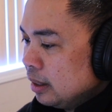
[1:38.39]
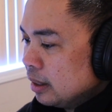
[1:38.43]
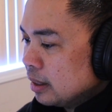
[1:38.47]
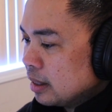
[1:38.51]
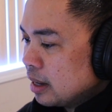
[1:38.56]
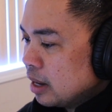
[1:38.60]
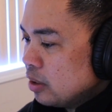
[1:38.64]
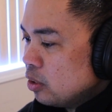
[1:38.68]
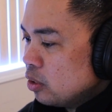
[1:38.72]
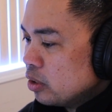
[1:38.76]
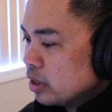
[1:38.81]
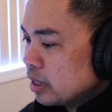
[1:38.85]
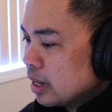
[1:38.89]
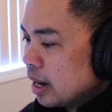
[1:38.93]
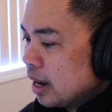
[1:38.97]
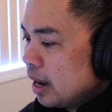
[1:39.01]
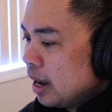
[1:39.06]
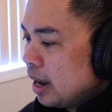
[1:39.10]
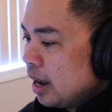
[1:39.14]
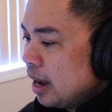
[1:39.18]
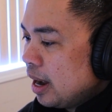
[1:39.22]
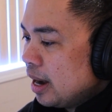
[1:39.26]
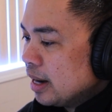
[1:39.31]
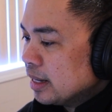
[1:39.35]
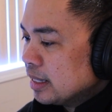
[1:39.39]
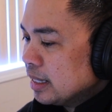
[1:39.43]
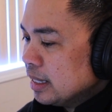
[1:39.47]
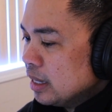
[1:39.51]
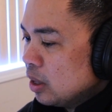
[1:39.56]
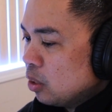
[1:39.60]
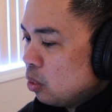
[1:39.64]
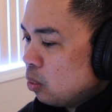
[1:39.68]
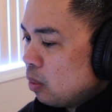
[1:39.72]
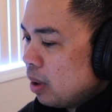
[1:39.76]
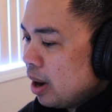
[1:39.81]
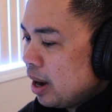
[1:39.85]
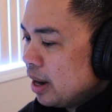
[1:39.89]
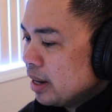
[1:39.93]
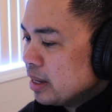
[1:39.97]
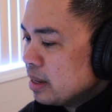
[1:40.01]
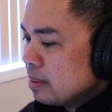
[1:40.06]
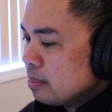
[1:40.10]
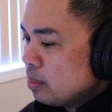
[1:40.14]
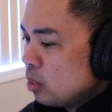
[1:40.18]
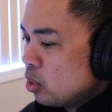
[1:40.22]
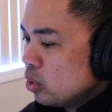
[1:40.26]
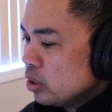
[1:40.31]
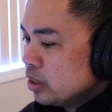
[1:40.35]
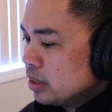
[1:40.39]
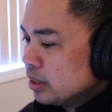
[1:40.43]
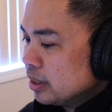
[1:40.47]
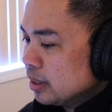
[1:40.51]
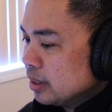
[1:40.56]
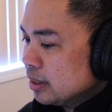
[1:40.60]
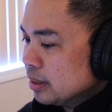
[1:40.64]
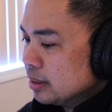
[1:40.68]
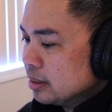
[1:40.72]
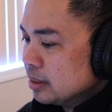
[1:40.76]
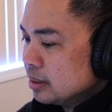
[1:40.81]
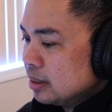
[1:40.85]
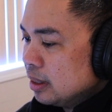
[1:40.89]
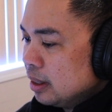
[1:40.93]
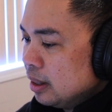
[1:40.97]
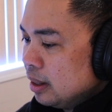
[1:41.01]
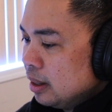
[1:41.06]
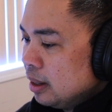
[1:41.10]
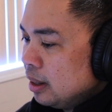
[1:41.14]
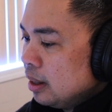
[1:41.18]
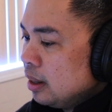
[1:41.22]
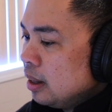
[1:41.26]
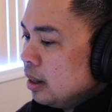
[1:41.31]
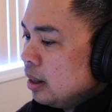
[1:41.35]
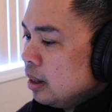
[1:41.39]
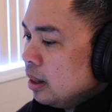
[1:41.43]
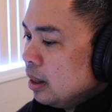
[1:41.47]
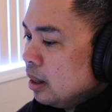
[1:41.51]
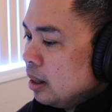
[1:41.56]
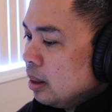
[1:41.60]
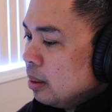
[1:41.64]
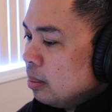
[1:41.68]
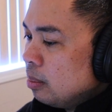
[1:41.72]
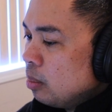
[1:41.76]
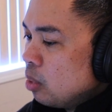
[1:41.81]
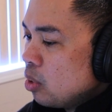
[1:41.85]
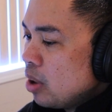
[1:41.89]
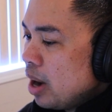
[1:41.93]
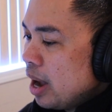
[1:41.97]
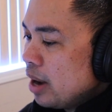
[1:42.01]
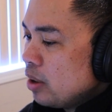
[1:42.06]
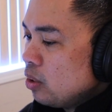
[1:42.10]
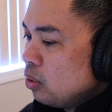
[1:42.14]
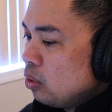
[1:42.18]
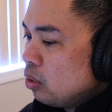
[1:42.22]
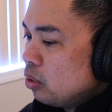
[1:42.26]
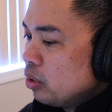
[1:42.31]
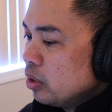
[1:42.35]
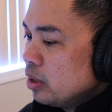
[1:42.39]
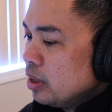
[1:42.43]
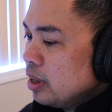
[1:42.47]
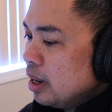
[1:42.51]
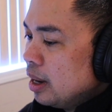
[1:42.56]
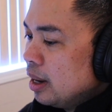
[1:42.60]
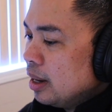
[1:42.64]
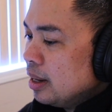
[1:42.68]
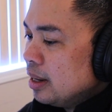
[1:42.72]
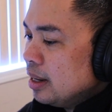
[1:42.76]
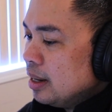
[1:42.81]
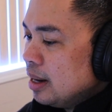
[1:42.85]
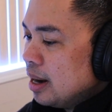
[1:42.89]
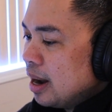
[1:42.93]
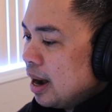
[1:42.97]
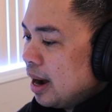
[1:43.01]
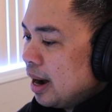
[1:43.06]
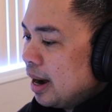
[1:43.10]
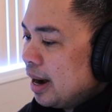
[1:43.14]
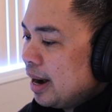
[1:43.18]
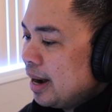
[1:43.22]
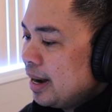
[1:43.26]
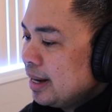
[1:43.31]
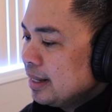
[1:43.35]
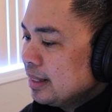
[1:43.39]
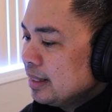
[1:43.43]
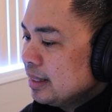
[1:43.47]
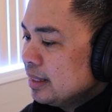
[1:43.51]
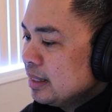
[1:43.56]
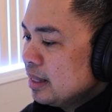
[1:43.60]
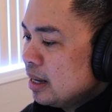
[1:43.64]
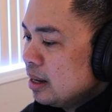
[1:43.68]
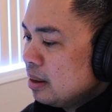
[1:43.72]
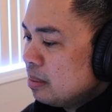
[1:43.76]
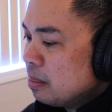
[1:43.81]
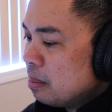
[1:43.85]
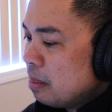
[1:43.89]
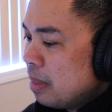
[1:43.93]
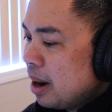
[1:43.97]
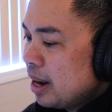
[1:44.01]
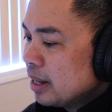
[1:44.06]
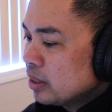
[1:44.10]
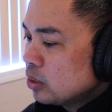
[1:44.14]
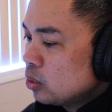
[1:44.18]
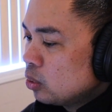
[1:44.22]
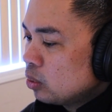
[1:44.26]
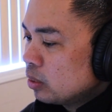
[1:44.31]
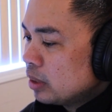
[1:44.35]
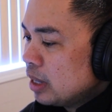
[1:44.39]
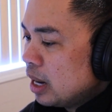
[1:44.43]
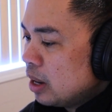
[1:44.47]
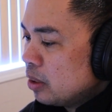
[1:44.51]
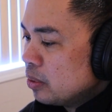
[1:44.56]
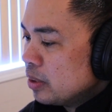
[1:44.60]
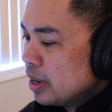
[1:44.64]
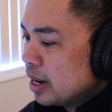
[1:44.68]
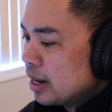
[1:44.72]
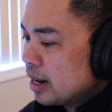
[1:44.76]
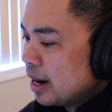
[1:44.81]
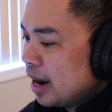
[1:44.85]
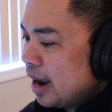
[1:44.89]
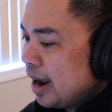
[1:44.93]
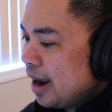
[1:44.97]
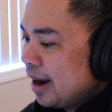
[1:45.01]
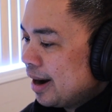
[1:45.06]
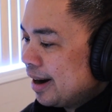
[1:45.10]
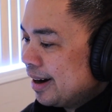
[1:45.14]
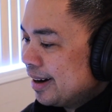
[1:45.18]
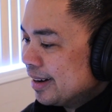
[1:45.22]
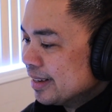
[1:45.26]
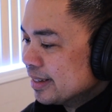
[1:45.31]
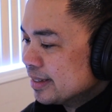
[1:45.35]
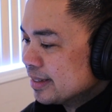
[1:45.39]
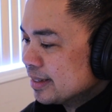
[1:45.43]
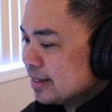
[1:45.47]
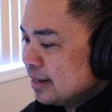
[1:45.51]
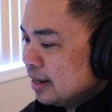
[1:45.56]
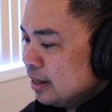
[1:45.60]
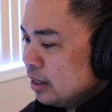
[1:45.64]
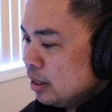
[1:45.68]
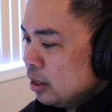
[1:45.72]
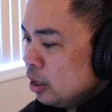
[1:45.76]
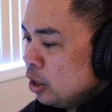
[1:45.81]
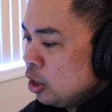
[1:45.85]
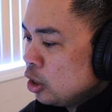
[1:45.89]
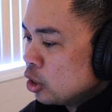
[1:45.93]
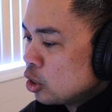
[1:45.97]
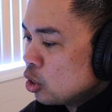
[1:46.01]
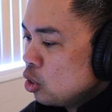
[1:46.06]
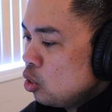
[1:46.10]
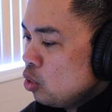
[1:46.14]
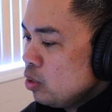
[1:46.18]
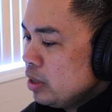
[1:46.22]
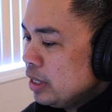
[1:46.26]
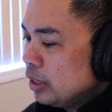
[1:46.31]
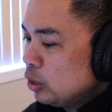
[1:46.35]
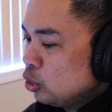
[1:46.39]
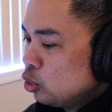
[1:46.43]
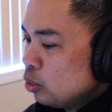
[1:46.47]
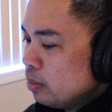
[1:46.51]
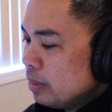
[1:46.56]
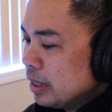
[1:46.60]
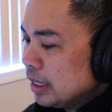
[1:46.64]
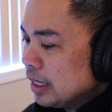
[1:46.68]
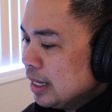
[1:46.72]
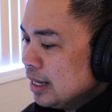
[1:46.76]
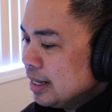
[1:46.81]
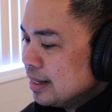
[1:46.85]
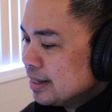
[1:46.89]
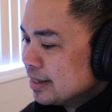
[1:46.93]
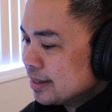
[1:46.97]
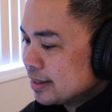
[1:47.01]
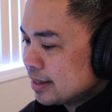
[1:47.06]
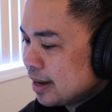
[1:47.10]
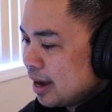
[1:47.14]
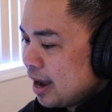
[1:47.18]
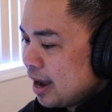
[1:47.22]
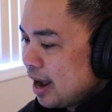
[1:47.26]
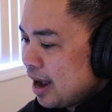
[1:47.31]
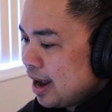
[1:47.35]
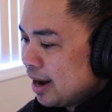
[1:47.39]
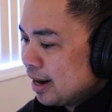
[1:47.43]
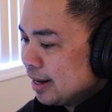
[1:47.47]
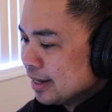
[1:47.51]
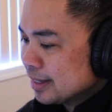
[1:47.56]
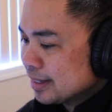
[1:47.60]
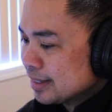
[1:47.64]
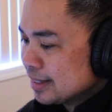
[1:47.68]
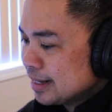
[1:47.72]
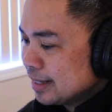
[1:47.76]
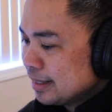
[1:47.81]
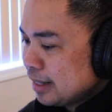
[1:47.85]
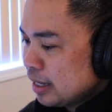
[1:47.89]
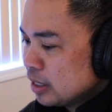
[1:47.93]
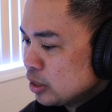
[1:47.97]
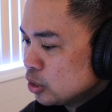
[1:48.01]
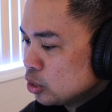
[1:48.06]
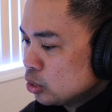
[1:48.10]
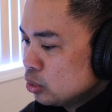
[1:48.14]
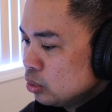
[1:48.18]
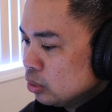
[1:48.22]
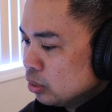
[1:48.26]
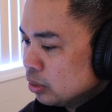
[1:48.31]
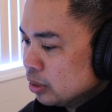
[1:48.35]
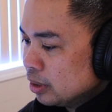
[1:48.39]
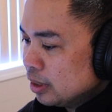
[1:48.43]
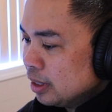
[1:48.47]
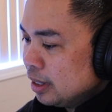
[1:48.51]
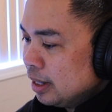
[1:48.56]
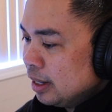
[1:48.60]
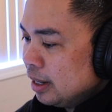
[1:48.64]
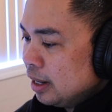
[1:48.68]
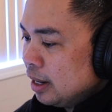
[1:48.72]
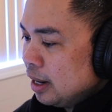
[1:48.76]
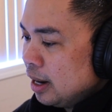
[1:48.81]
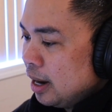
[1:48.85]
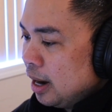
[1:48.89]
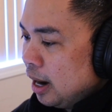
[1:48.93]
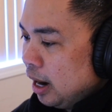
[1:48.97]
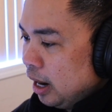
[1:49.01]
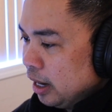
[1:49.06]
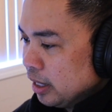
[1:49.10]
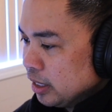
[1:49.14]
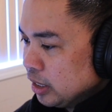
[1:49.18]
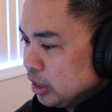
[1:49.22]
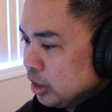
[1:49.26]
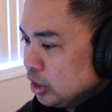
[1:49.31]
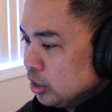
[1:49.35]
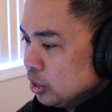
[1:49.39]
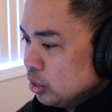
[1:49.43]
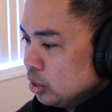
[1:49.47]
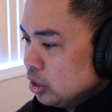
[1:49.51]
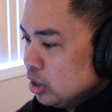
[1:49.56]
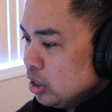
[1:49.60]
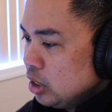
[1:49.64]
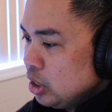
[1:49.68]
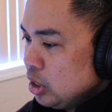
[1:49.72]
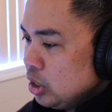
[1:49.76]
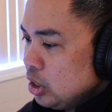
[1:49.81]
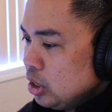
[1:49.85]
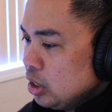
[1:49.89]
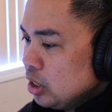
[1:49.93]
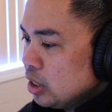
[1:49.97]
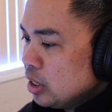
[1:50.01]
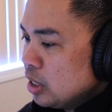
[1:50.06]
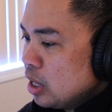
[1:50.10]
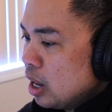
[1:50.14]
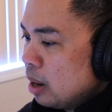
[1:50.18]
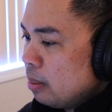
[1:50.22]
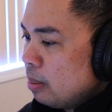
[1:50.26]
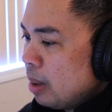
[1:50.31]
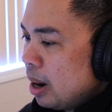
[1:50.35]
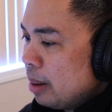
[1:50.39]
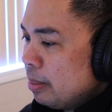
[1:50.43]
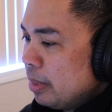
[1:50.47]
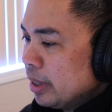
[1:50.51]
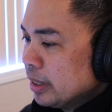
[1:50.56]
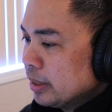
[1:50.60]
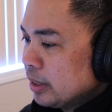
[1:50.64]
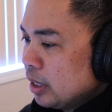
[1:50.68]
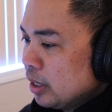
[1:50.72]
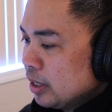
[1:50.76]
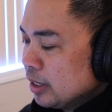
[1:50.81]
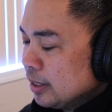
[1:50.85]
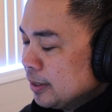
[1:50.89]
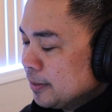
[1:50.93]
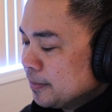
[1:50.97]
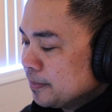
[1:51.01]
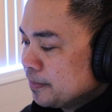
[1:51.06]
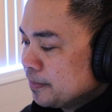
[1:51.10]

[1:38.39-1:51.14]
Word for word: Ganon nga ang ginawa ni Moises. Mula noon, lahat ng matuklaw ng ahas, ngunit tumingin sa ahas na tanso, ay hindi namamatay.